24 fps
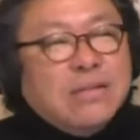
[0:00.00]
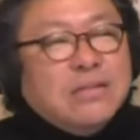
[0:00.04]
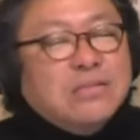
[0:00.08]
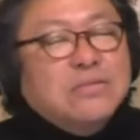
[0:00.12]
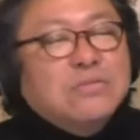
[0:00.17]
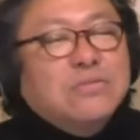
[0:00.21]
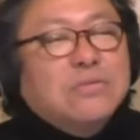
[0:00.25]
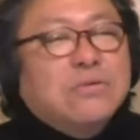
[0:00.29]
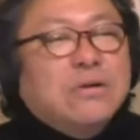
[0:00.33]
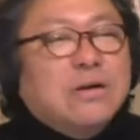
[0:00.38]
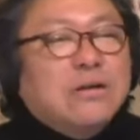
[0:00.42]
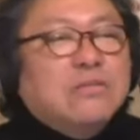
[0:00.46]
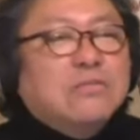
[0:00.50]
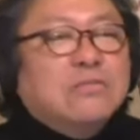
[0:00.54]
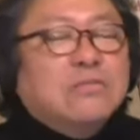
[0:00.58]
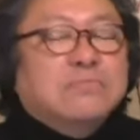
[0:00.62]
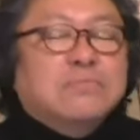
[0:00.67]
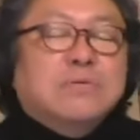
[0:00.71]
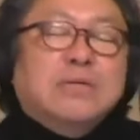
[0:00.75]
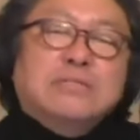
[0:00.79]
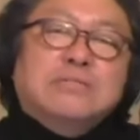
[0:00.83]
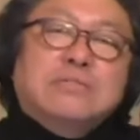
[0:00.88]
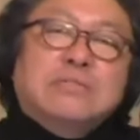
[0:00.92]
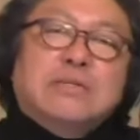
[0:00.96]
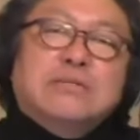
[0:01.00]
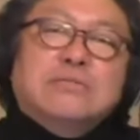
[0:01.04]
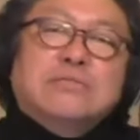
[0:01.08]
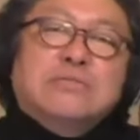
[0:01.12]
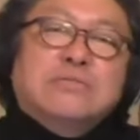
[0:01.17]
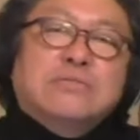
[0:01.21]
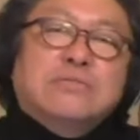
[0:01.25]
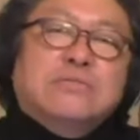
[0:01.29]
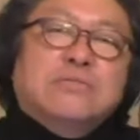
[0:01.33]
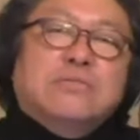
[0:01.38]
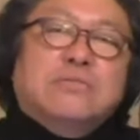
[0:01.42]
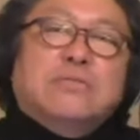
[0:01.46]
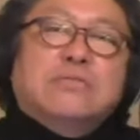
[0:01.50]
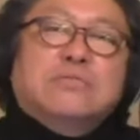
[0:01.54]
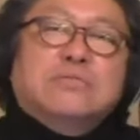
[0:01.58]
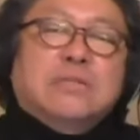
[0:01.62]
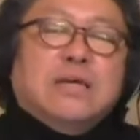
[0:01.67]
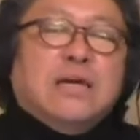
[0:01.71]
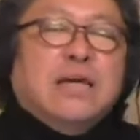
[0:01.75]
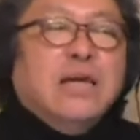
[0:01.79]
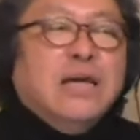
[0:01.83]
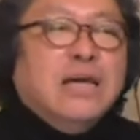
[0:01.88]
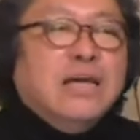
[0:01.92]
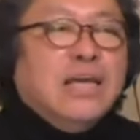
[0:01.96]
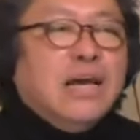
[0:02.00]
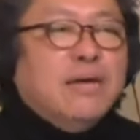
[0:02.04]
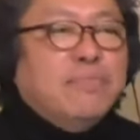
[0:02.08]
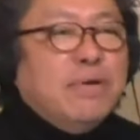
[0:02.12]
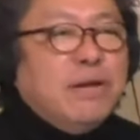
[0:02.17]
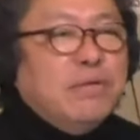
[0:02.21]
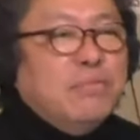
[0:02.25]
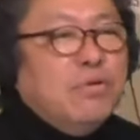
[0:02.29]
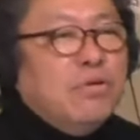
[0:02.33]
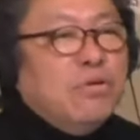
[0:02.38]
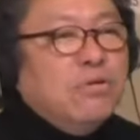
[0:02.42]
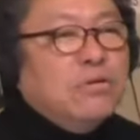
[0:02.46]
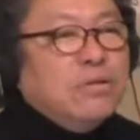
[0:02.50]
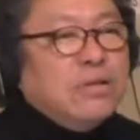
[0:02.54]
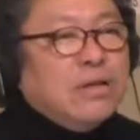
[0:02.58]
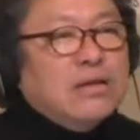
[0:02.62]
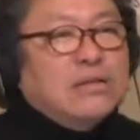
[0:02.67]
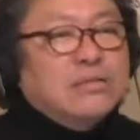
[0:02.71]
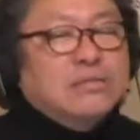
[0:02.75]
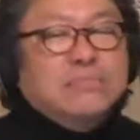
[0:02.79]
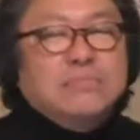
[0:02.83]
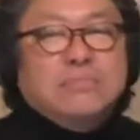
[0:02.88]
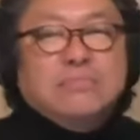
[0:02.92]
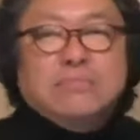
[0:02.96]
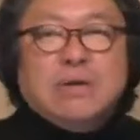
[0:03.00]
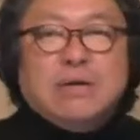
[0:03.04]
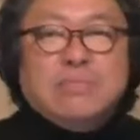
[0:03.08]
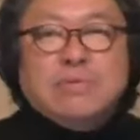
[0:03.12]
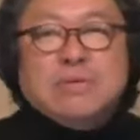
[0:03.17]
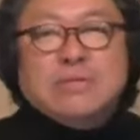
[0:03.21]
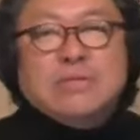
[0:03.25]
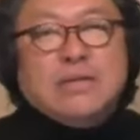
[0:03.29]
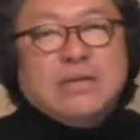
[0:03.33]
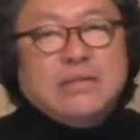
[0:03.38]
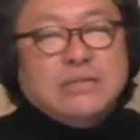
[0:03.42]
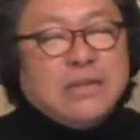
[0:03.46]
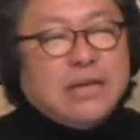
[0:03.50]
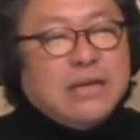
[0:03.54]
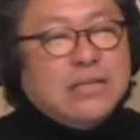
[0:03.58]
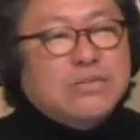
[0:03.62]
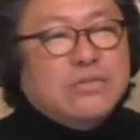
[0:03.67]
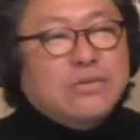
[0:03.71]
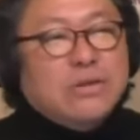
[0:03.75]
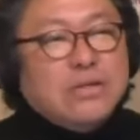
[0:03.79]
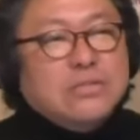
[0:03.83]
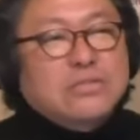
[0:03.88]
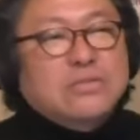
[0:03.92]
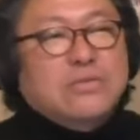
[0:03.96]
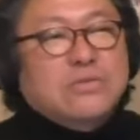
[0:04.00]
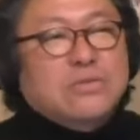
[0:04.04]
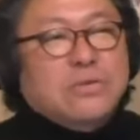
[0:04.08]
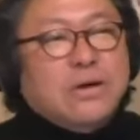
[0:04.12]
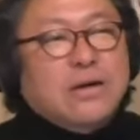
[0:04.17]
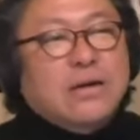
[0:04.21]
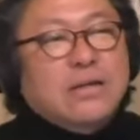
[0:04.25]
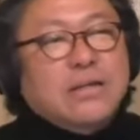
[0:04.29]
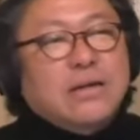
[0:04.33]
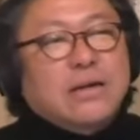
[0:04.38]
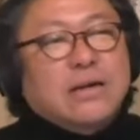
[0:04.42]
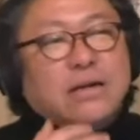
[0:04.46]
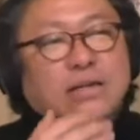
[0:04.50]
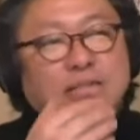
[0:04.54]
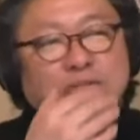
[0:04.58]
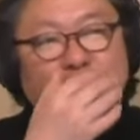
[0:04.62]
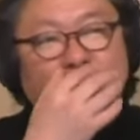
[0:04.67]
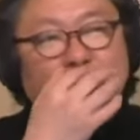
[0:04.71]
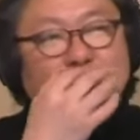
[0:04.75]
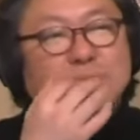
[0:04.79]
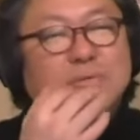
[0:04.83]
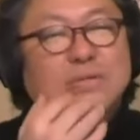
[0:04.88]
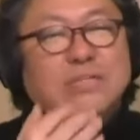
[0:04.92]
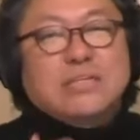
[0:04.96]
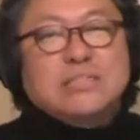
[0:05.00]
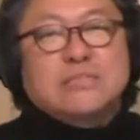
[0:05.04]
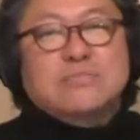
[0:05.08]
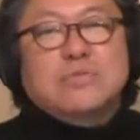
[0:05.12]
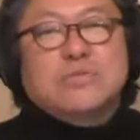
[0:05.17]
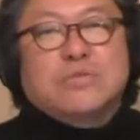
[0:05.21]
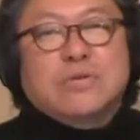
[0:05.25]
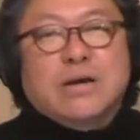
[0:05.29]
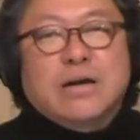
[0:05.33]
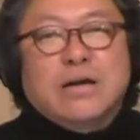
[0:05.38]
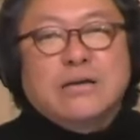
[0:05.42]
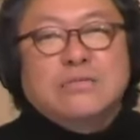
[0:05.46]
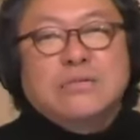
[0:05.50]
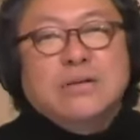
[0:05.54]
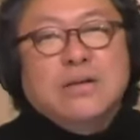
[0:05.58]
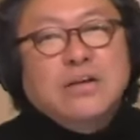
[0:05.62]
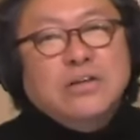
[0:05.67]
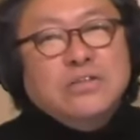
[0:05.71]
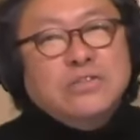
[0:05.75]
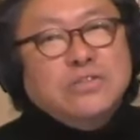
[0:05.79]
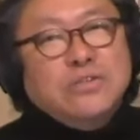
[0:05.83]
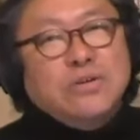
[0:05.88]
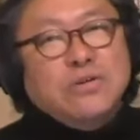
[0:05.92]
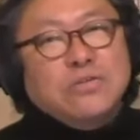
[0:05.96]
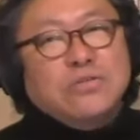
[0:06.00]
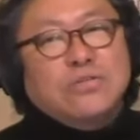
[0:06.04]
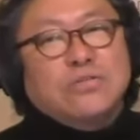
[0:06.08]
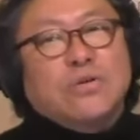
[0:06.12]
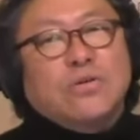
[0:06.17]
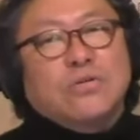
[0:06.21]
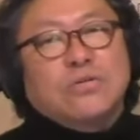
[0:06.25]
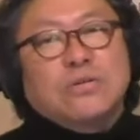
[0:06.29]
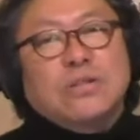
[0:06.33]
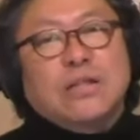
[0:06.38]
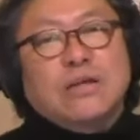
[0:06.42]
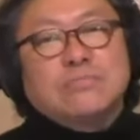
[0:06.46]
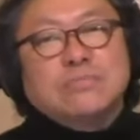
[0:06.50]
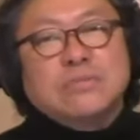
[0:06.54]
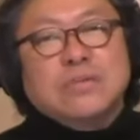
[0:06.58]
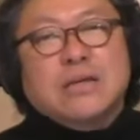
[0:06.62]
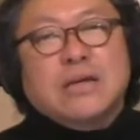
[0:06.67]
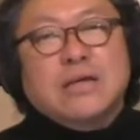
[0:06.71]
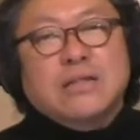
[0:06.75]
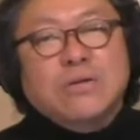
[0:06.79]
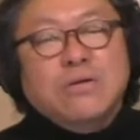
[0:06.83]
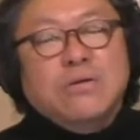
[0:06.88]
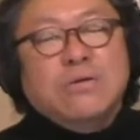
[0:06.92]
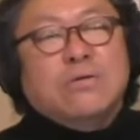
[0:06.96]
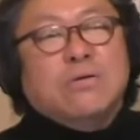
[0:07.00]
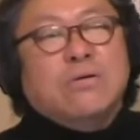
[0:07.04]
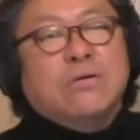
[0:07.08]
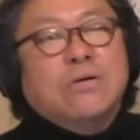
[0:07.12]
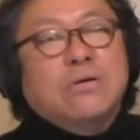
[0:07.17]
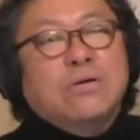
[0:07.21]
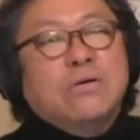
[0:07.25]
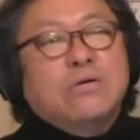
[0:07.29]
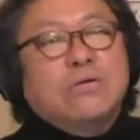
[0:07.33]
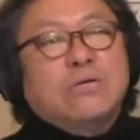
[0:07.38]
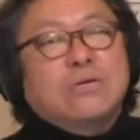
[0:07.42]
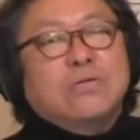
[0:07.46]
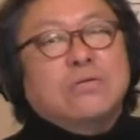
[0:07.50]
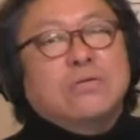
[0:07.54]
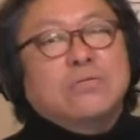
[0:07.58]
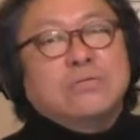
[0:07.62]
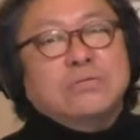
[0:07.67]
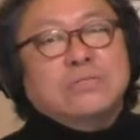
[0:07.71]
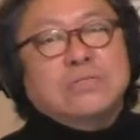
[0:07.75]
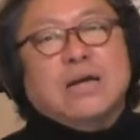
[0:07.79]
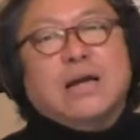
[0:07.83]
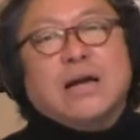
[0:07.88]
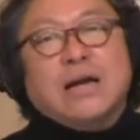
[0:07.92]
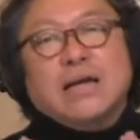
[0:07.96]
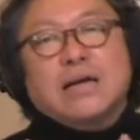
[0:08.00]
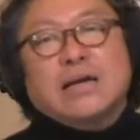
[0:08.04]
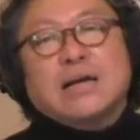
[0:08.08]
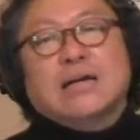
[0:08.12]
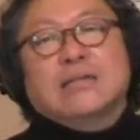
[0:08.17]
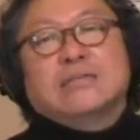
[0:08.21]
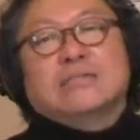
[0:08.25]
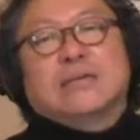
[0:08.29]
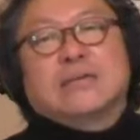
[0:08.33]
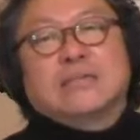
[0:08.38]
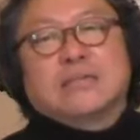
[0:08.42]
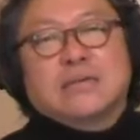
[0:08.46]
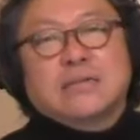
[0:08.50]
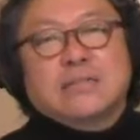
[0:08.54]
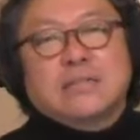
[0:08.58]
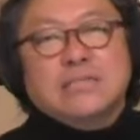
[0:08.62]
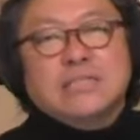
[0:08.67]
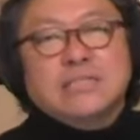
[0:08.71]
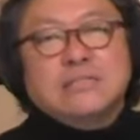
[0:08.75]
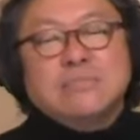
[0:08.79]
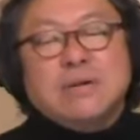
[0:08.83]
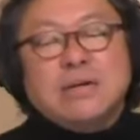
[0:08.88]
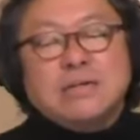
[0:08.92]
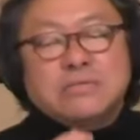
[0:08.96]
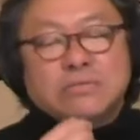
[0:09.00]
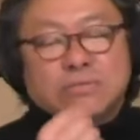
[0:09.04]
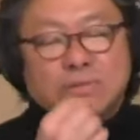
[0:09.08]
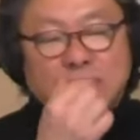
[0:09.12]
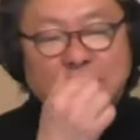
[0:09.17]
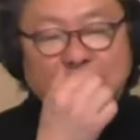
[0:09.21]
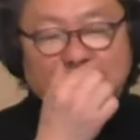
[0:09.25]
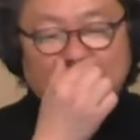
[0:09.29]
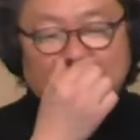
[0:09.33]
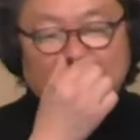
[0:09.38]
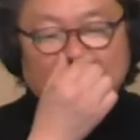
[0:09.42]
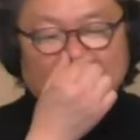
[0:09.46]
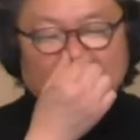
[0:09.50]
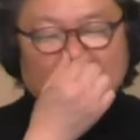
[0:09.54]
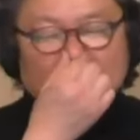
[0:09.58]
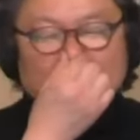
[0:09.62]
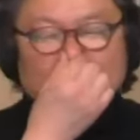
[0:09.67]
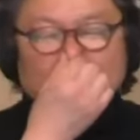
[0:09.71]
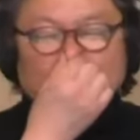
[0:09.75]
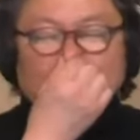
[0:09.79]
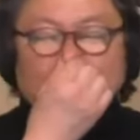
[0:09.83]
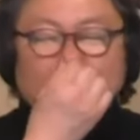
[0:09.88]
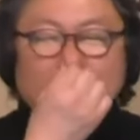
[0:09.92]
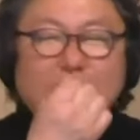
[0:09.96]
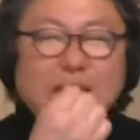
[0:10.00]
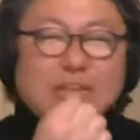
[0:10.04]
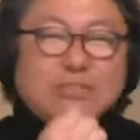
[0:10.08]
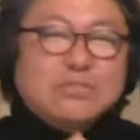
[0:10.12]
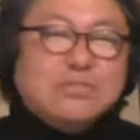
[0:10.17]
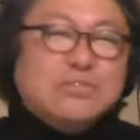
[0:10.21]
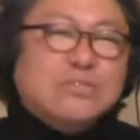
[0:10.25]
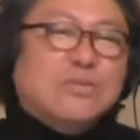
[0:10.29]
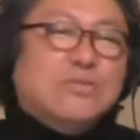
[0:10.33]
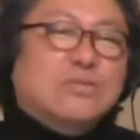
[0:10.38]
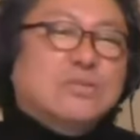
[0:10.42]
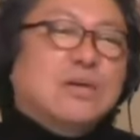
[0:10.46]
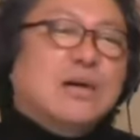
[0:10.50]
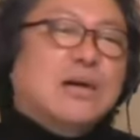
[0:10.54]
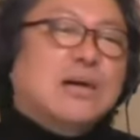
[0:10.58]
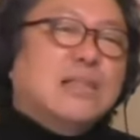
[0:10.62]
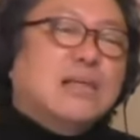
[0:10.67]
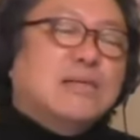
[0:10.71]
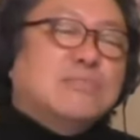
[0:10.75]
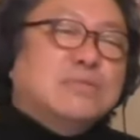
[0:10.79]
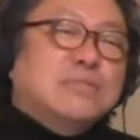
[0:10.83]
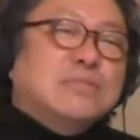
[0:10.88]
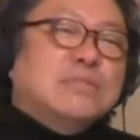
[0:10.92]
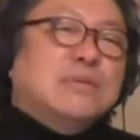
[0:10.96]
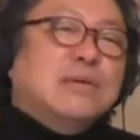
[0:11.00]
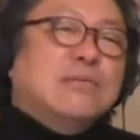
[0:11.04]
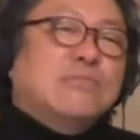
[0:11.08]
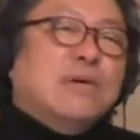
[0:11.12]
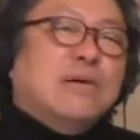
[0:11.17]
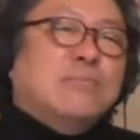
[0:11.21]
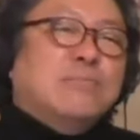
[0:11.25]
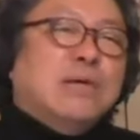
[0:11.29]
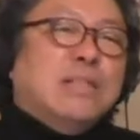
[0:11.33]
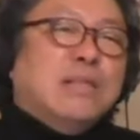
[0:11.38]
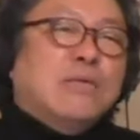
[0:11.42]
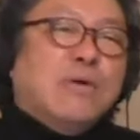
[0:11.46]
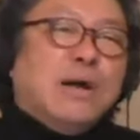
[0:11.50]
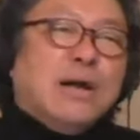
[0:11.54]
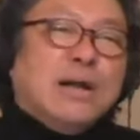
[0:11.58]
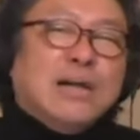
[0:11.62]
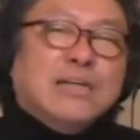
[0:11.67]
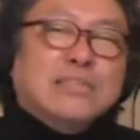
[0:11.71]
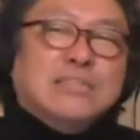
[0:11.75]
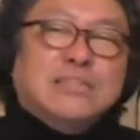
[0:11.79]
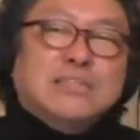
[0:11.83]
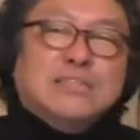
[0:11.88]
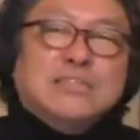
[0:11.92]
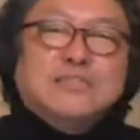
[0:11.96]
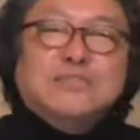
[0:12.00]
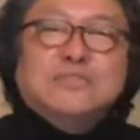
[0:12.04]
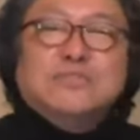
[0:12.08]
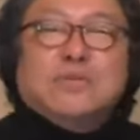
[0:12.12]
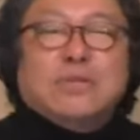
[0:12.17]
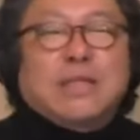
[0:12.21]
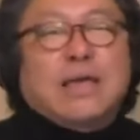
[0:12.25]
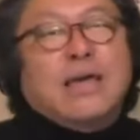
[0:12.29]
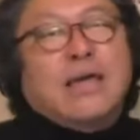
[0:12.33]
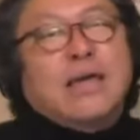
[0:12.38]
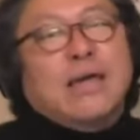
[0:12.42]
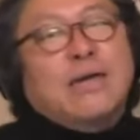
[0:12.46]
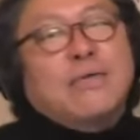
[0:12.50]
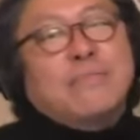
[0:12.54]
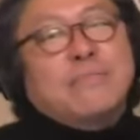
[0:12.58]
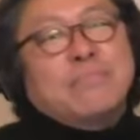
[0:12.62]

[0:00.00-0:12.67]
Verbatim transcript: で、その他の、まあ、さきのヒット曲って、やっぱりもうね、まあ、内藤康子とか、なんか、豊島辰みとか、ああいう、ちょっと大人向けの、世界観になってきてしまうので、で、それで言うと、高田民生はまだ若すぎるので、